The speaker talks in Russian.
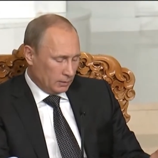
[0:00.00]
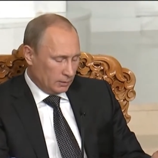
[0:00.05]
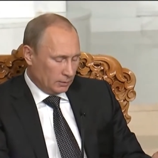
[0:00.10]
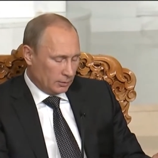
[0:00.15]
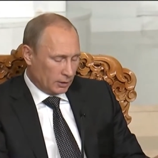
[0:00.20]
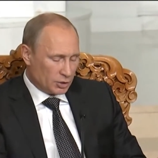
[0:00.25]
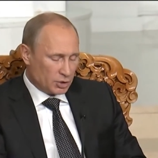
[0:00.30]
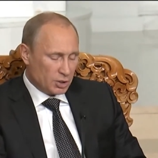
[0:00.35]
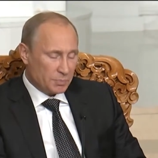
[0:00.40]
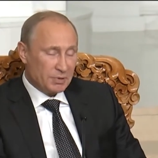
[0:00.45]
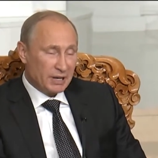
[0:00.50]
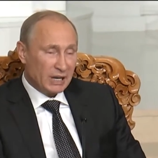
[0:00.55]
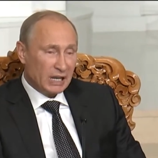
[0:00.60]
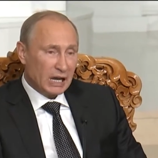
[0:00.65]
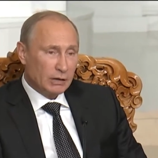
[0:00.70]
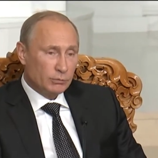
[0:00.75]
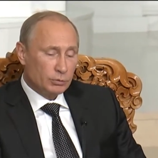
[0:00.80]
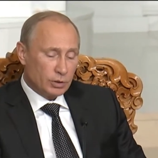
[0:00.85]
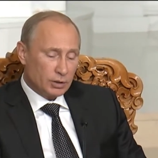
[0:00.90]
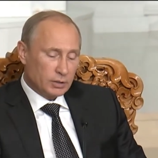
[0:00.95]
наши
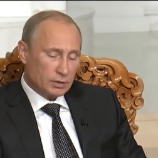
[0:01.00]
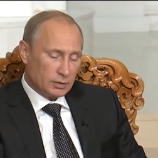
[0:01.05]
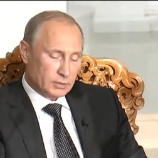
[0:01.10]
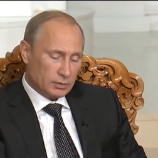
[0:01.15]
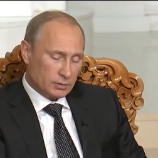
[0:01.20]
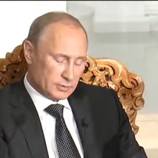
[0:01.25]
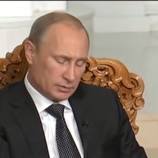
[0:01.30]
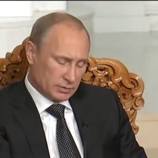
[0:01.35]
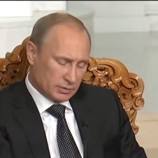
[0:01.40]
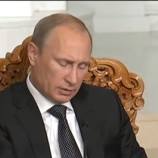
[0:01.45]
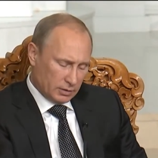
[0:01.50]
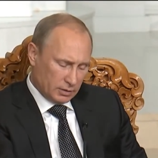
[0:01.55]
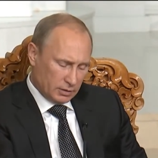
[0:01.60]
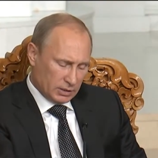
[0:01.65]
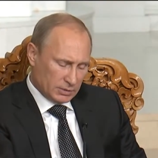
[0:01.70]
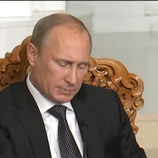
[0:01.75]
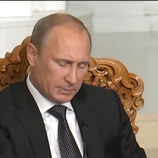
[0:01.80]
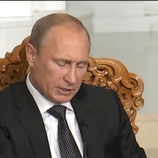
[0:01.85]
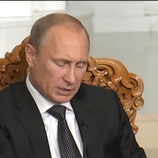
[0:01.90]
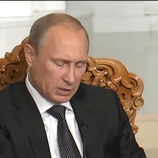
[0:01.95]
переговоры с
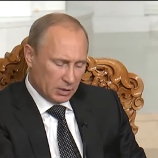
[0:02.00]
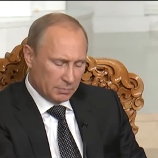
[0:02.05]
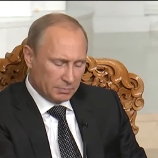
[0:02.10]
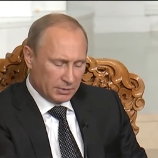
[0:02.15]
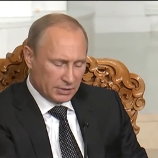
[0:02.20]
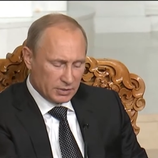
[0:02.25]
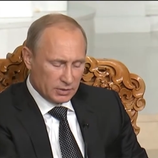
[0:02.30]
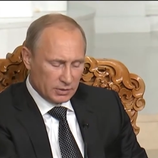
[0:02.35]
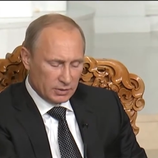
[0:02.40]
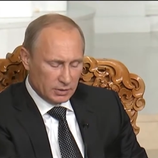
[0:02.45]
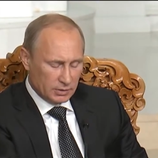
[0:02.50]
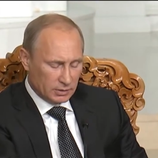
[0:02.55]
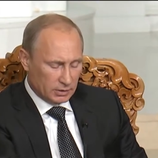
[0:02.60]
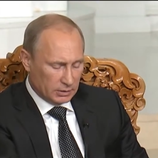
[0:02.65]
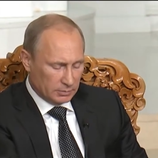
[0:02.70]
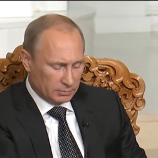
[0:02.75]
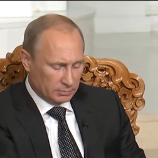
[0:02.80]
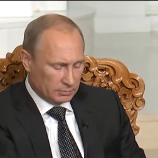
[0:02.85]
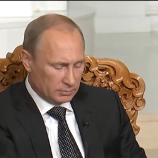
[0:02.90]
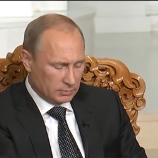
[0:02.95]
господином
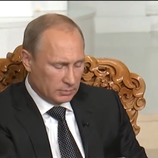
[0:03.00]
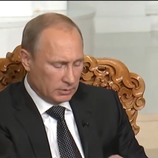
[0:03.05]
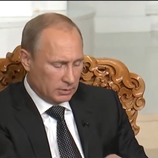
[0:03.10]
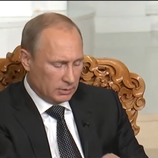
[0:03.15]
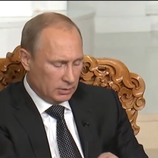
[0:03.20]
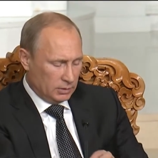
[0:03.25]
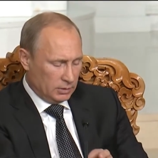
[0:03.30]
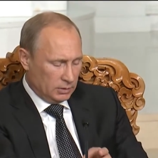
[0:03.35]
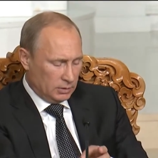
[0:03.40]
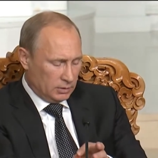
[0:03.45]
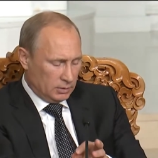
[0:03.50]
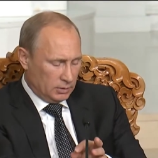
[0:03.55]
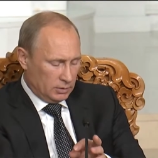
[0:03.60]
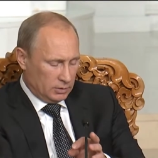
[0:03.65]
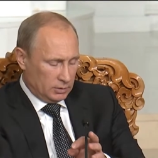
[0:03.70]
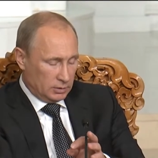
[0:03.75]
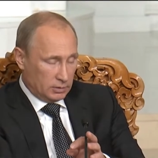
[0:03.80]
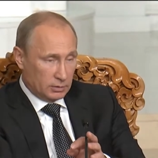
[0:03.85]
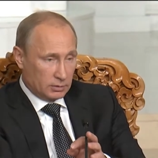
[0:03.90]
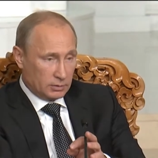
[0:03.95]
президентом
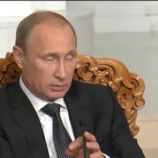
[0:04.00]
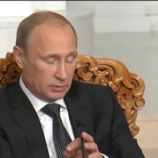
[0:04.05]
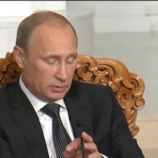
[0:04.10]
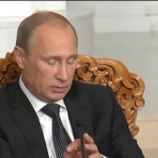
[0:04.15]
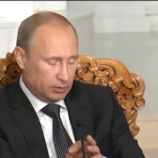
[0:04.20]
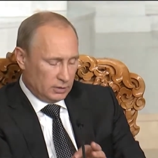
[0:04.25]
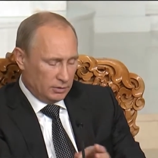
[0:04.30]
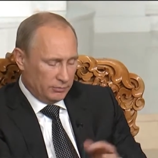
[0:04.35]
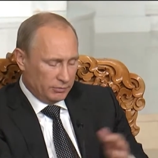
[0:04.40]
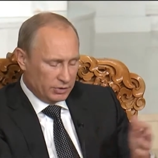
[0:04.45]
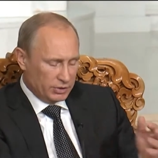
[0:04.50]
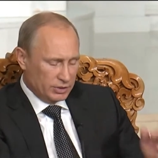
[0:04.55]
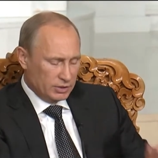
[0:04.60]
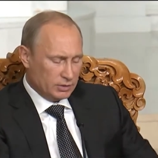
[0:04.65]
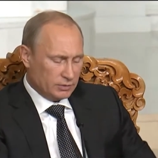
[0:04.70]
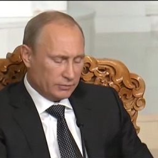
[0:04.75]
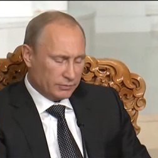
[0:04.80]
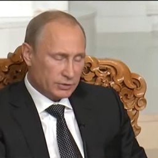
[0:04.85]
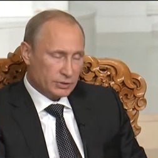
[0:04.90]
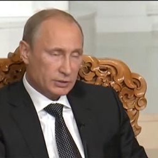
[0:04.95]
и
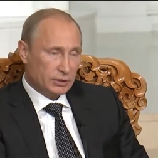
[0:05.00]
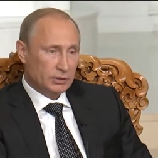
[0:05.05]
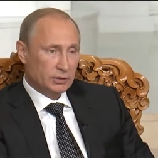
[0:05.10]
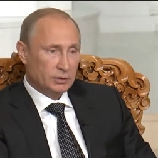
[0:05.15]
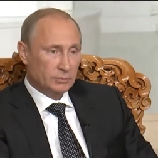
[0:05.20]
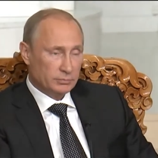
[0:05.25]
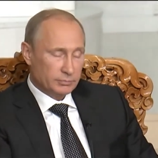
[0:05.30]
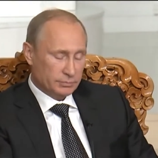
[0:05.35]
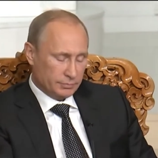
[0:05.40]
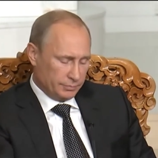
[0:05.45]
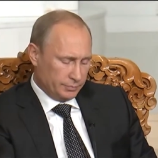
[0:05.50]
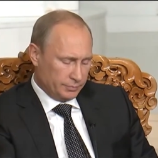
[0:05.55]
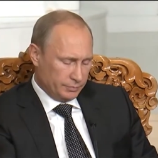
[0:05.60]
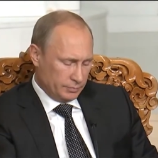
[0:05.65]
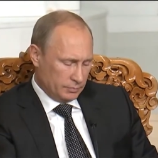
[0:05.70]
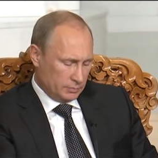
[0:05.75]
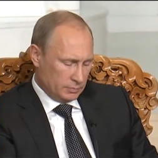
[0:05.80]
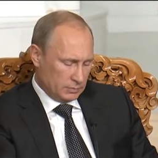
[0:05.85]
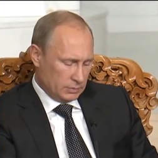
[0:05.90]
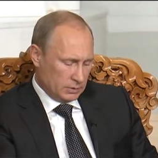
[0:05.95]
визит в целом
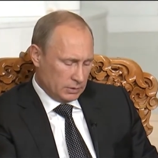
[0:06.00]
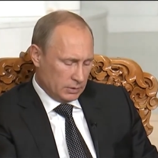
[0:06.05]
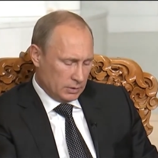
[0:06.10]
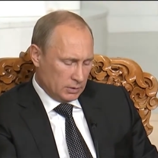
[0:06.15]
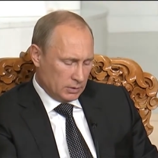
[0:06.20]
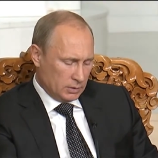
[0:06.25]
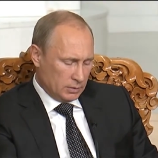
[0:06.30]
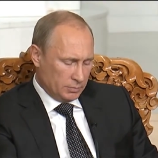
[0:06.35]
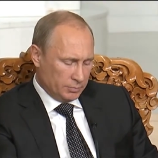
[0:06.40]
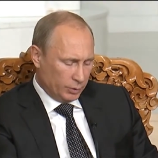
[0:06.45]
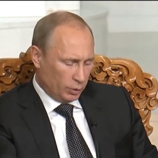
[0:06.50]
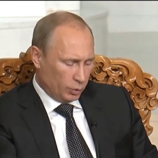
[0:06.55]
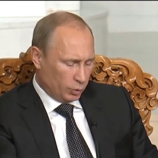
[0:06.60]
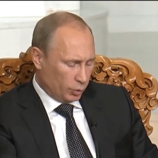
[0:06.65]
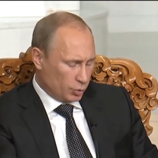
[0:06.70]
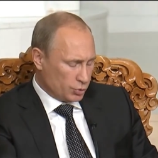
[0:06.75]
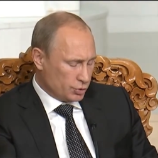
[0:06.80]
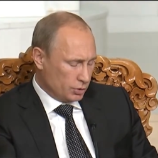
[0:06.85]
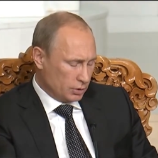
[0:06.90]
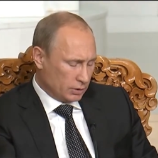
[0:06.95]

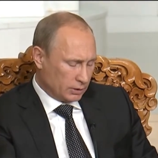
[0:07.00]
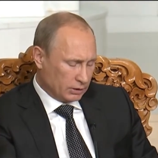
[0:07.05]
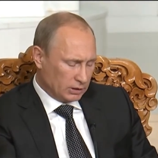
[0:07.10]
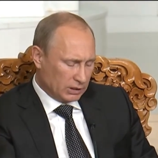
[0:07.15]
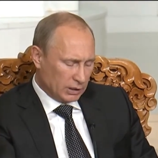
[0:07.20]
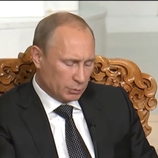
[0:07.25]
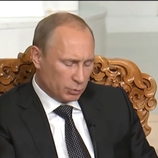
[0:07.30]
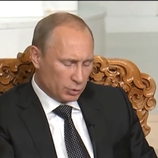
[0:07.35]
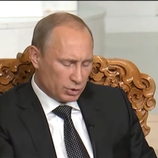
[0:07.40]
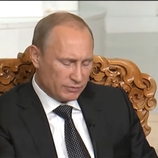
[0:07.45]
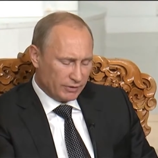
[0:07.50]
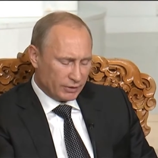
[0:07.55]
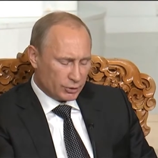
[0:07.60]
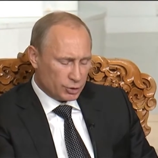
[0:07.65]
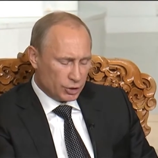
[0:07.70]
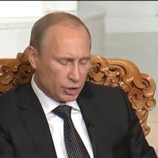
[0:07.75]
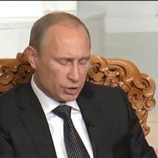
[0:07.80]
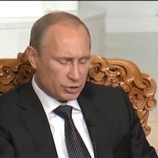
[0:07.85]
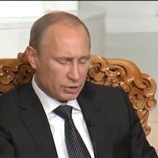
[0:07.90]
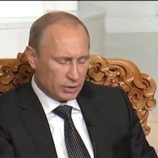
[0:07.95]
приурочены к одному из
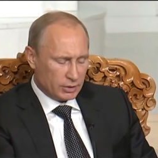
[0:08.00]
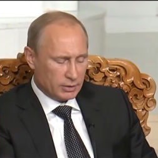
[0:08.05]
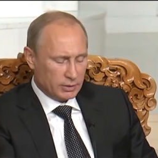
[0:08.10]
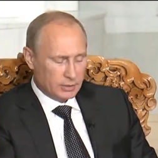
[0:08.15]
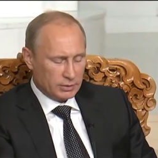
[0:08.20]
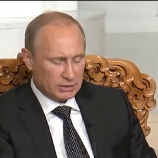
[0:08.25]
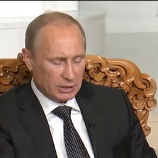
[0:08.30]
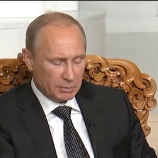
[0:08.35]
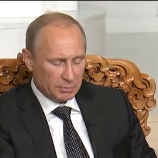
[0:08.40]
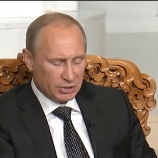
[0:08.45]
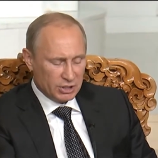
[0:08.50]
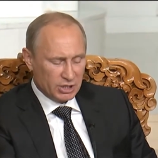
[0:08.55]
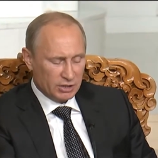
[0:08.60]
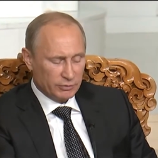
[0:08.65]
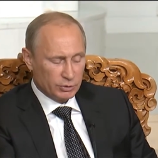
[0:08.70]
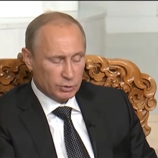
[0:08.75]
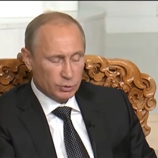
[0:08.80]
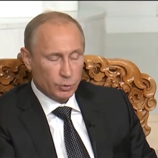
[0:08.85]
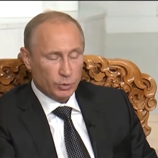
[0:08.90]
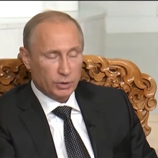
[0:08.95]
важнейших событий в
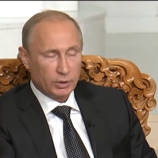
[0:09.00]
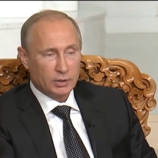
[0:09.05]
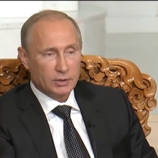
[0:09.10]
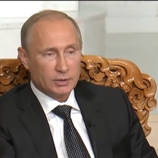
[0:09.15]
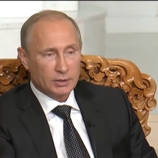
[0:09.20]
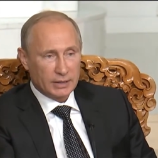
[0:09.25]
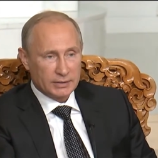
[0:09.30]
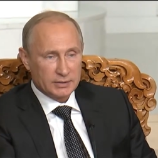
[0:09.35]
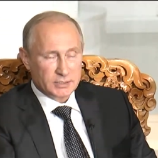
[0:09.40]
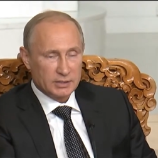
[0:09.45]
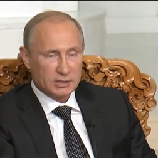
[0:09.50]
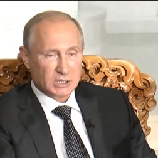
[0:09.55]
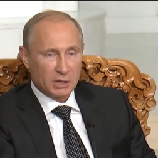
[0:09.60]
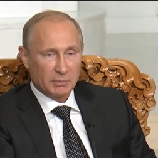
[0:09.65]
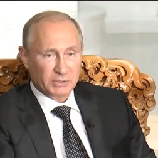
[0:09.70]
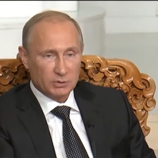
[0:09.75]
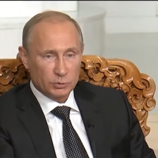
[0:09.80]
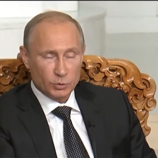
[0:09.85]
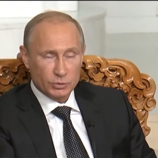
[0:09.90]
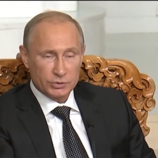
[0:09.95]
истории
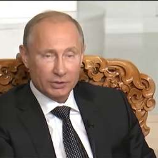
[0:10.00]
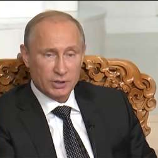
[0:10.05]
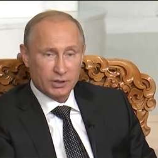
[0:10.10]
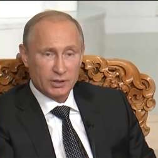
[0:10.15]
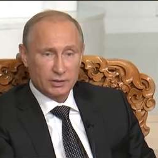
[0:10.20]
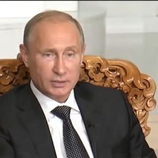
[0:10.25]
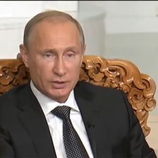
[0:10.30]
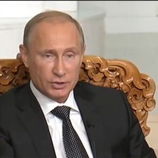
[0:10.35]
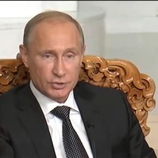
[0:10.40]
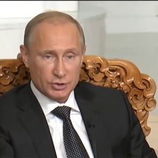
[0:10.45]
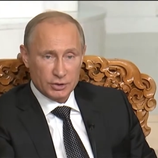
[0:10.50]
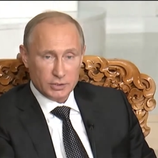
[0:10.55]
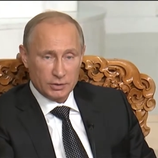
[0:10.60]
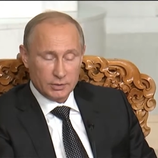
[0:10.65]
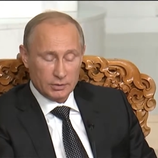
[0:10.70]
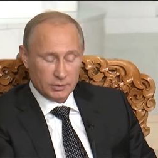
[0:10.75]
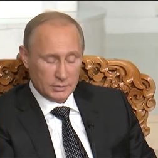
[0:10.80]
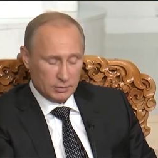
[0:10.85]
российско-монгольских отношений.